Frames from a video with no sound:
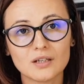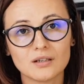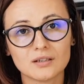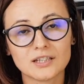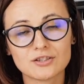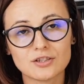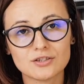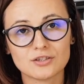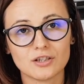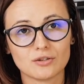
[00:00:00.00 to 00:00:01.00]
E,
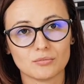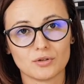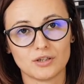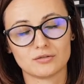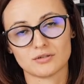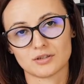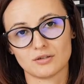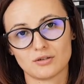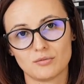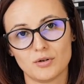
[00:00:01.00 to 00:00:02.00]
najczęściej tą jednostkę
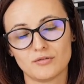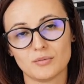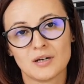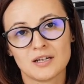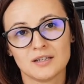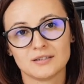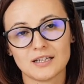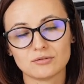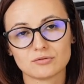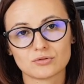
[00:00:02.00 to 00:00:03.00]
chorobową
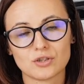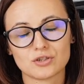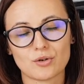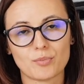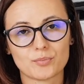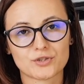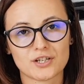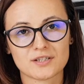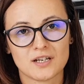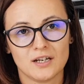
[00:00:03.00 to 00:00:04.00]
diagnozuje się
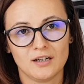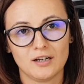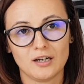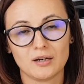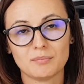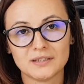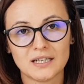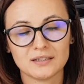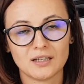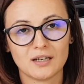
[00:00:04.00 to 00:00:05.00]
poprzez e,
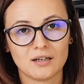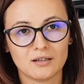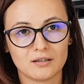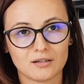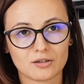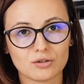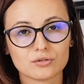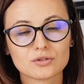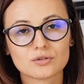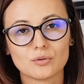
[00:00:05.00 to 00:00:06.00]
badanie e,
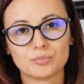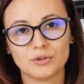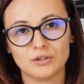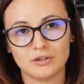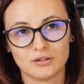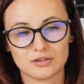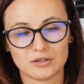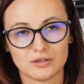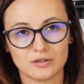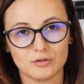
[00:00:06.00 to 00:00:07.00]
kolonoskopii
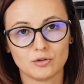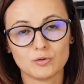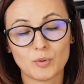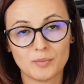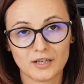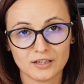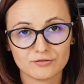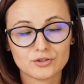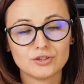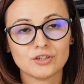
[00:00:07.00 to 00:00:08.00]
czy i pobranie
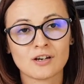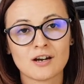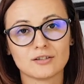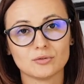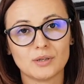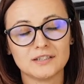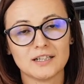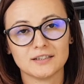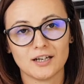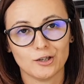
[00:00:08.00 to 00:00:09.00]
wycinka do
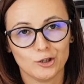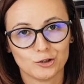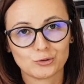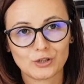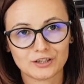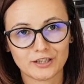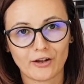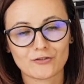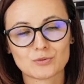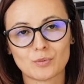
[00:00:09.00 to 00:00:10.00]
badania. I tutaj, tak jak
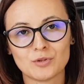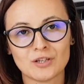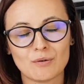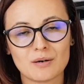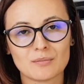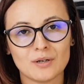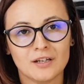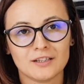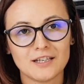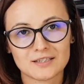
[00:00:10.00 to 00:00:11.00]
wspominałam,
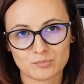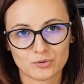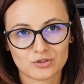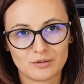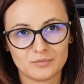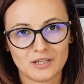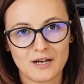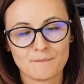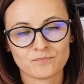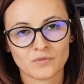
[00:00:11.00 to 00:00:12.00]
jest
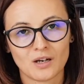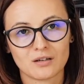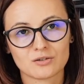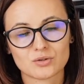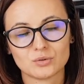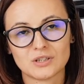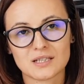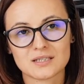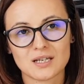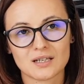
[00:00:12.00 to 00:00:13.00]
potrzebna
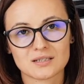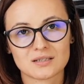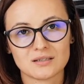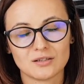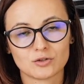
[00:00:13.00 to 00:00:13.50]
konsultacja z